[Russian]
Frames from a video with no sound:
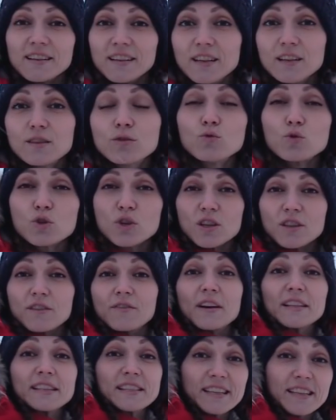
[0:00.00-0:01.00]
Клетушка
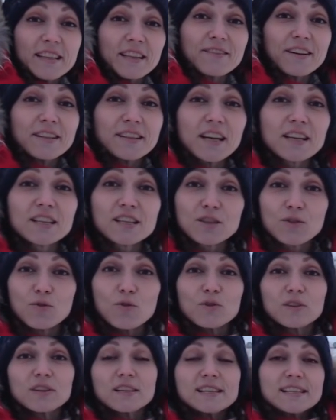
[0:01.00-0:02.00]
21 квадрат
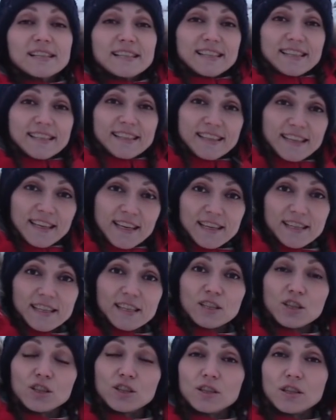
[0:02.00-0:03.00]
стоит
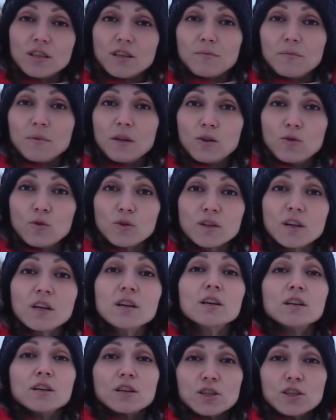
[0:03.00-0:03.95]
здесь 4 миллиона